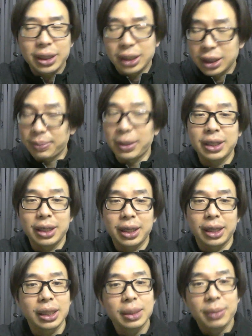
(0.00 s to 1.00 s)
ya tetap aja
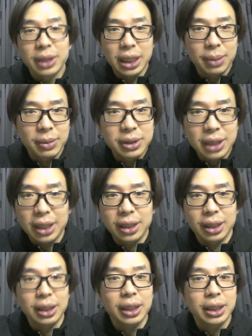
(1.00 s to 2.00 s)
kita lebih layak menang
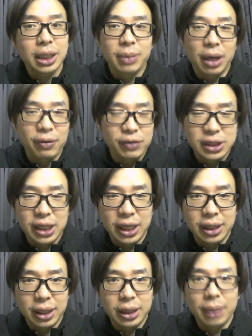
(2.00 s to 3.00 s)
karena kita lebih
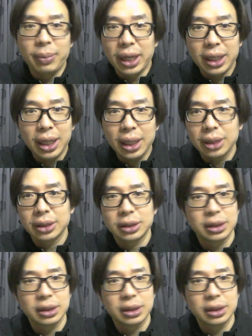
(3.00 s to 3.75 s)
efisien ya dan mereka